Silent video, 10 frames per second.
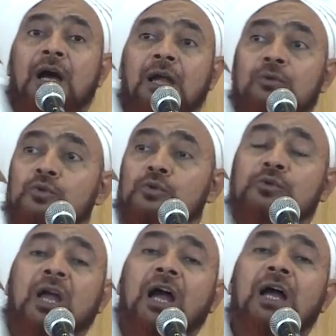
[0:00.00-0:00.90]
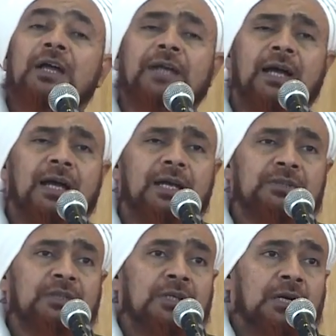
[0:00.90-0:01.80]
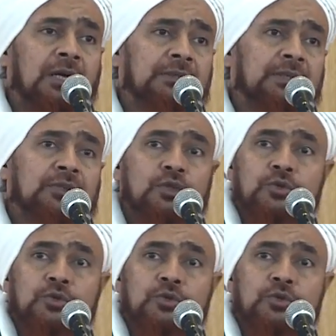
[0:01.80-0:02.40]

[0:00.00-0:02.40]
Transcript: الدعايات إرادة